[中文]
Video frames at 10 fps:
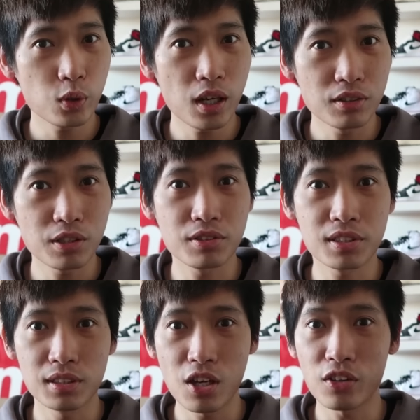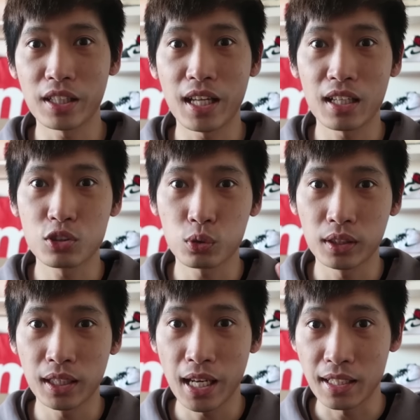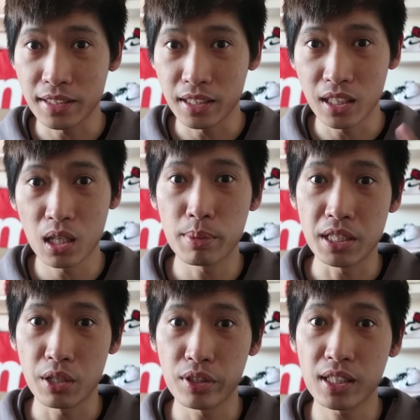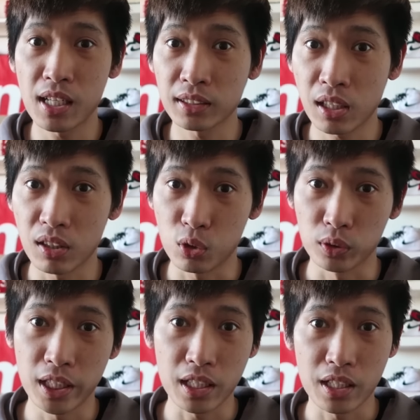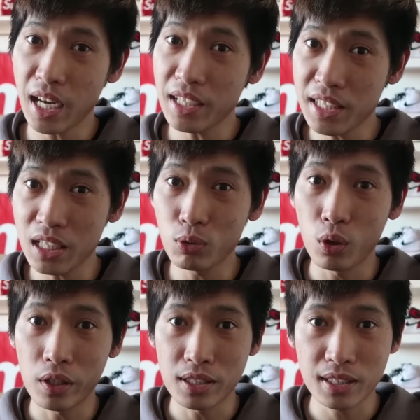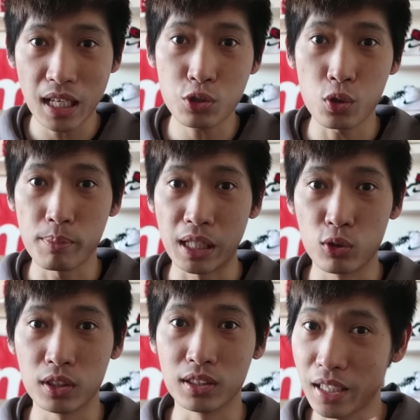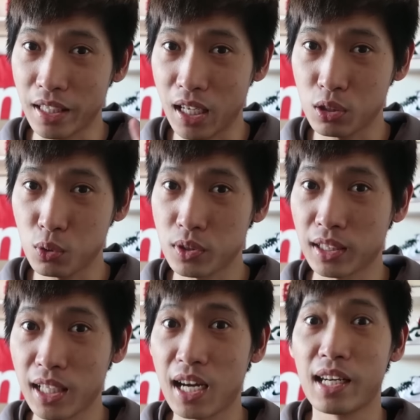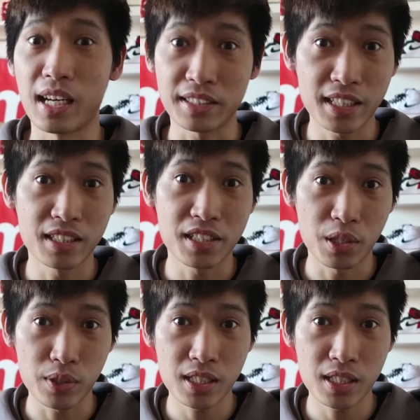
最后就是溜给大家送的那两件科比球衣，刚刚到了国内。下一期我会筛选评论，给大家送上那两件球